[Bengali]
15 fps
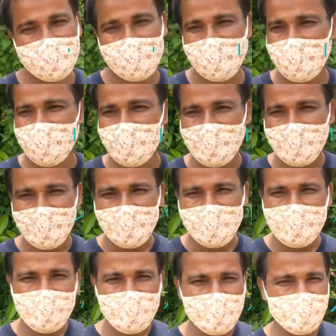একটা
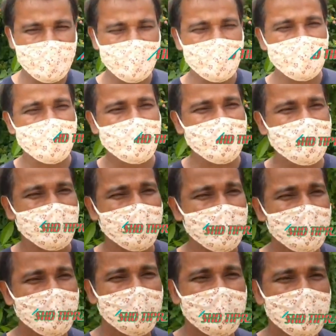তাহলে পুলিশে খবর দিছে
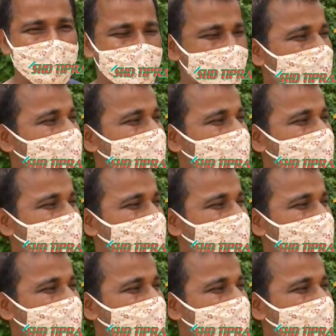কোনো